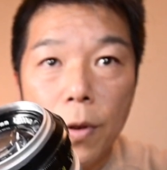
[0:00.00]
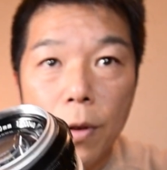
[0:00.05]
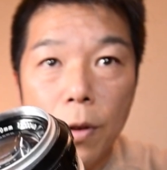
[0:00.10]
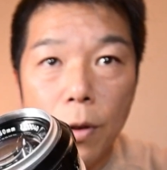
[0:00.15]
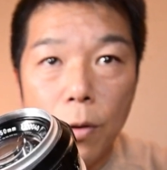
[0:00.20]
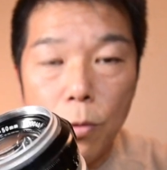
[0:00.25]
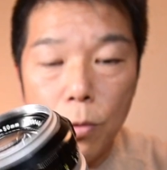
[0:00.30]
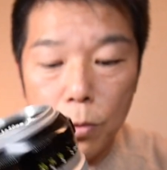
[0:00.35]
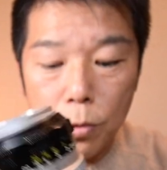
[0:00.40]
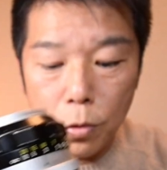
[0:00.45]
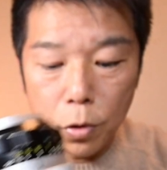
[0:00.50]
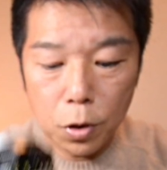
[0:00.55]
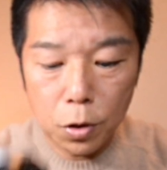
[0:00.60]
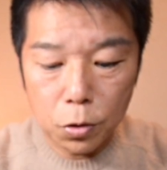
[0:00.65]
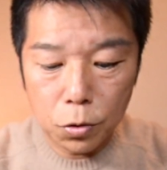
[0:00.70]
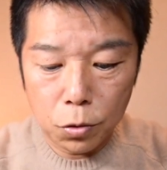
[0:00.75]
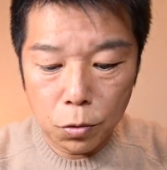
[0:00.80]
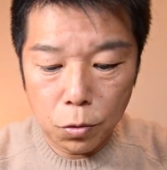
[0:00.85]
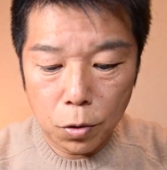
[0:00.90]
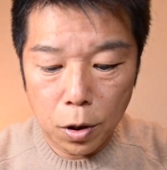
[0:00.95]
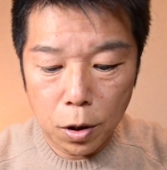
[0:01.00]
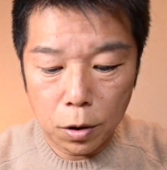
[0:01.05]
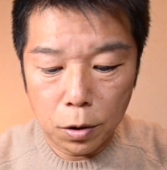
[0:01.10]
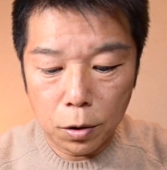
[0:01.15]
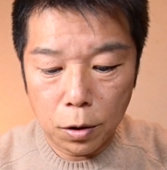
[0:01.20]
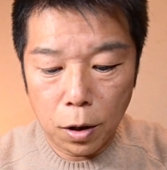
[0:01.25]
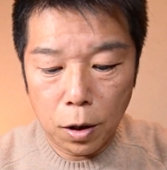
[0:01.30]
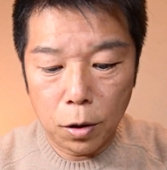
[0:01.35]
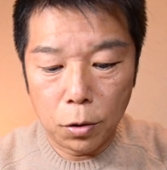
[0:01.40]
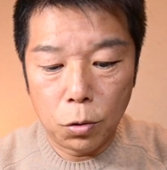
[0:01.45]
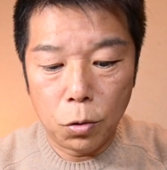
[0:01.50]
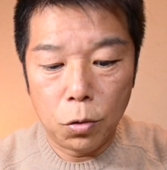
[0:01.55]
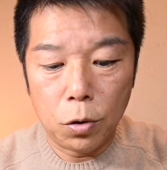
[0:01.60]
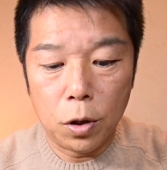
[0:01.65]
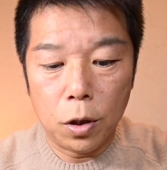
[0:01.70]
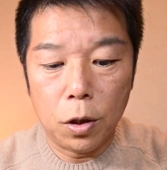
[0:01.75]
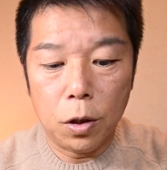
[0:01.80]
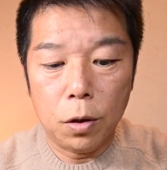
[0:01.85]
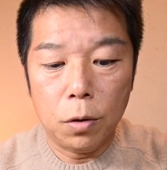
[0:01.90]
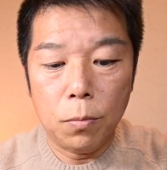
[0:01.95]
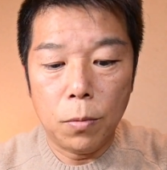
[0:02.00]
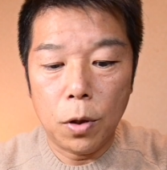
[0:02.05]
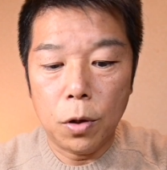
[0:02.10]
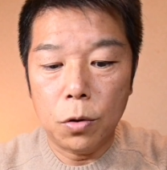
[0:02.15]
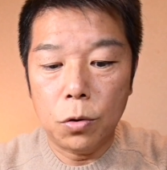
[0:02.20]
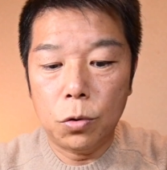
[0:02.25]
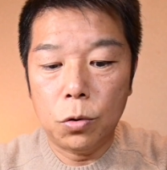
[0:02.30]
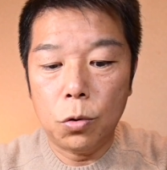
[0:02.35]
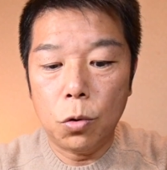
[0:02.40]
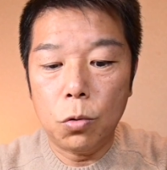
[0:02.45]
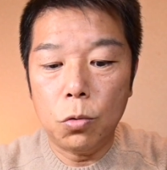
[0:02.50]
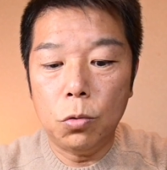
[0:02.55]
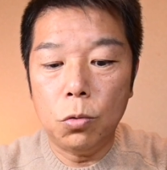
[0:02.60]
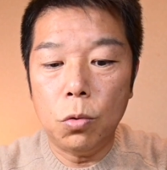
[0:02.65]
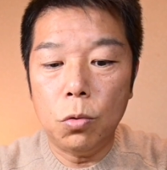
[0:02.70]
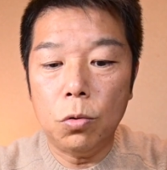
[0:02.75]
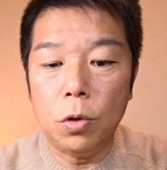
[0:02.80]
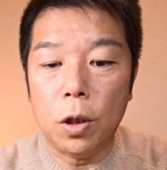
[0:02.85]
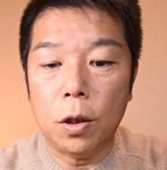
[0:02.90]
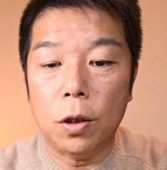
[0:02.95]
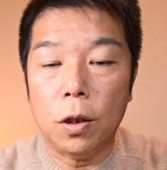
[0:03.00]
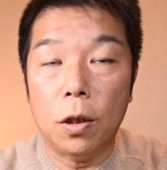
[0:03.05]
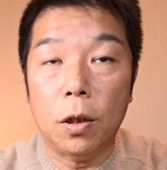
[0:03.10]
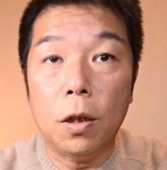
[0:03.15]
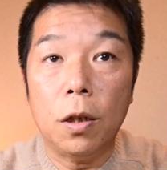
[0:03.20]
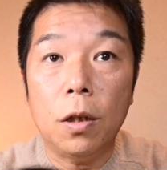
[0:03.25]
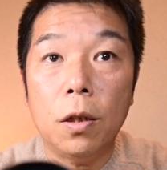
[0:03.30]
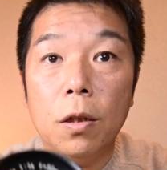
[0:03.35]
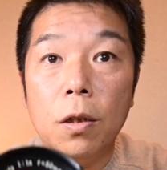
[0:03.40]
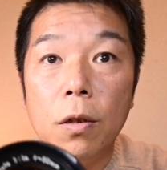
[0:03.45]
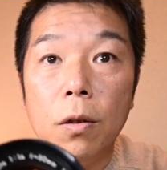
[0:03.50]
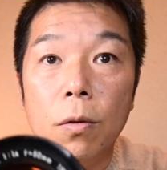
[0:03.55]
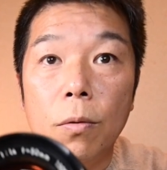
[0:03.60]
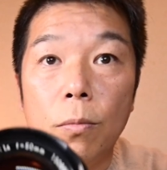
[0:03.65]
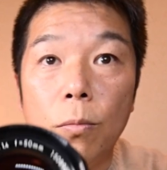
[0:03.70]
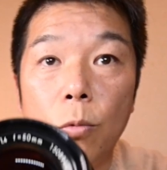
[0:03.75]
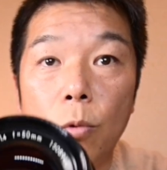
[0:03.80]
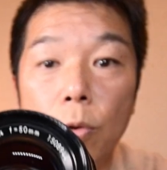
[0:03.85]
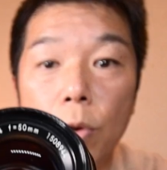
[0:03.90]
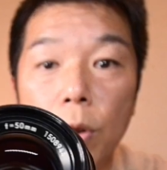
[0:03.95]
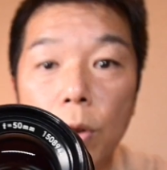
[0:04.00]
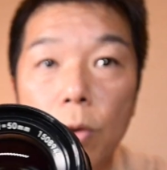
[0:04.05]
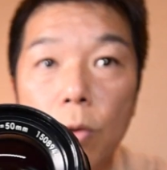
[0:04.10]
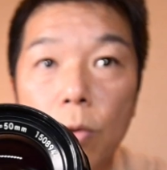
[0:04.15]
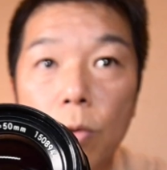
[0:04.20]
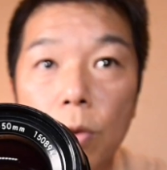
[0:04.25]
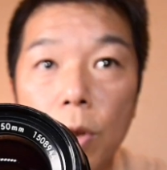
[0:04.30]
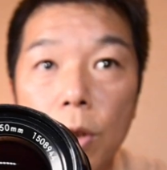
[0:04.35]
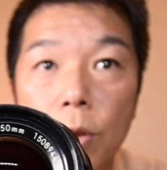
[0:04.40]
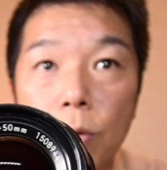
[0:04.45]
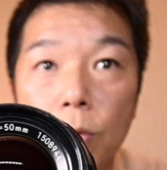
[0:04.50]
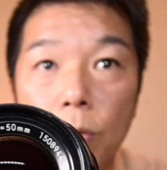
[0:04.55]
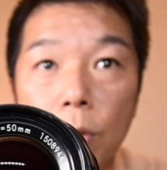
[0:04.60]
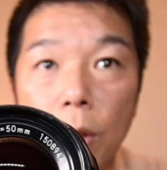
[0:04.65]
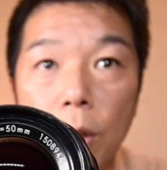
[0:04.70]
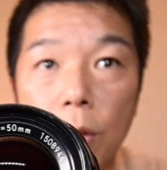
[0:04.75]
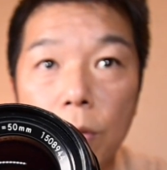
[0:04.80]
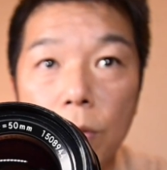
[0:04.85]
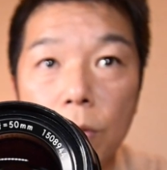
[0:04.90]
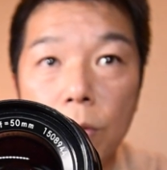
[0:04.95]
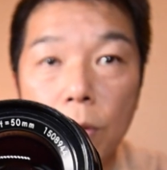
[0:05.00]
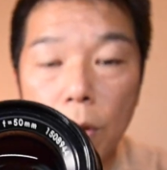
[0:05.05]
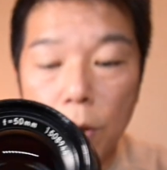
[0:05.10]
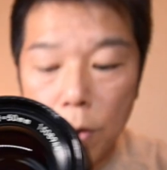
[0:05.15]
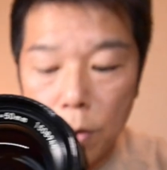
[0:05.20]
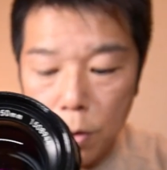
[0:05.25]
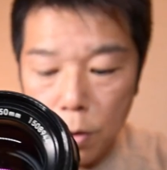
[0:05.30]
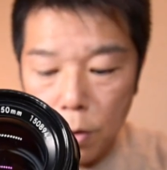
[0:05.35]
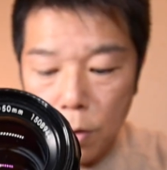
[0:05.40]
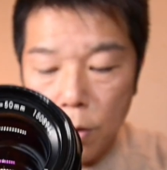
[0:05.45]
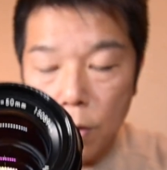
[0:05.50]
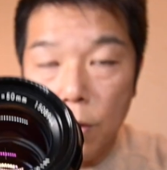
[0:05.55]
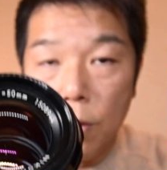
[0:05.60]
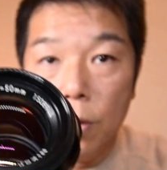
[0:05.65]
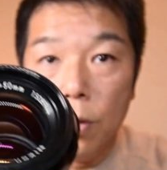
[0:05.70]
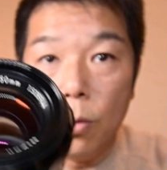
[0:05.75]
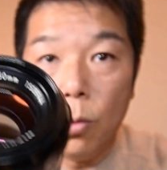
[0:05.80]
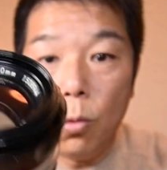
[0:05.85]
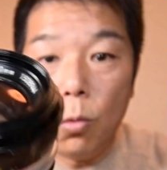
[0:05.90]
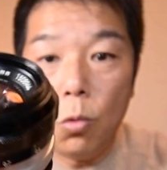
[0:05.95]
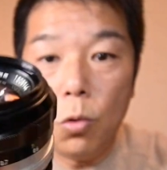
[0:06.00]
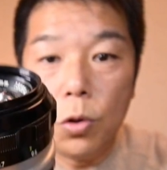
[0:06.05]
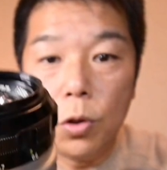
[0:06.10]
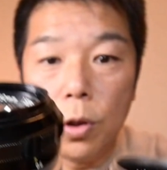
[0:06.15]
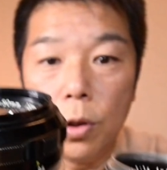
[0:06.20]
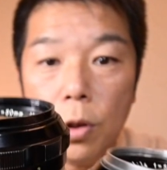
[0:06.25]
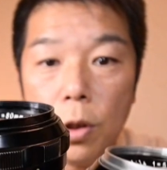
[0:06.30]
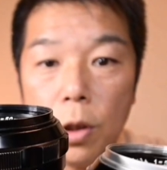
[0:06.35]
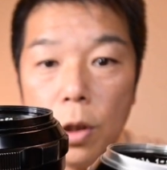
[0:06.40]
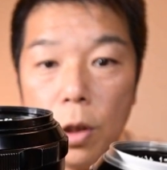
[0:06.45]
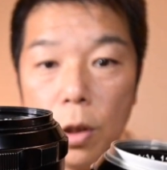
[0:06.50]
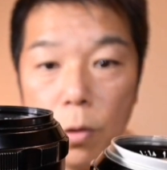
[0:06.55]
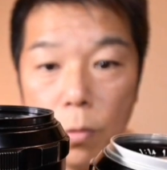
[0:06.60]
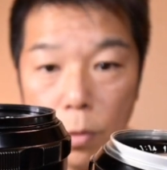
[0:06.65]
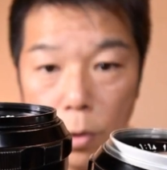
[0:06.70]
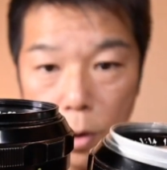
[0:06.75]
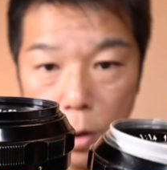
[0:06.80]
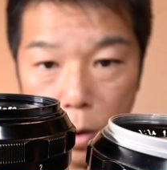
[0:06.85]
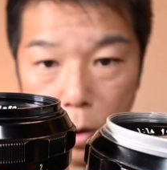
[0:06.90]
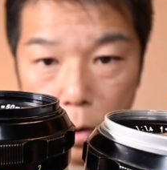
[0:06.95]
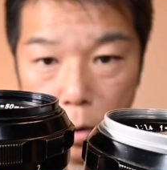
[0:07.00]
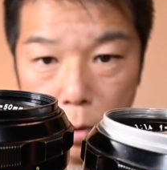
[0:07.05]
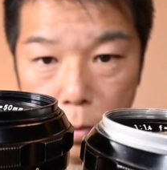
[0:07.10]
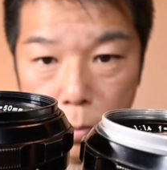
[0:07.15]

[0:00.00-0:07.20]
で、このレンズを買った後に、まあ、直後ぐらいだったかな。もう一個同じようなレンズですね。大きさ的にはね、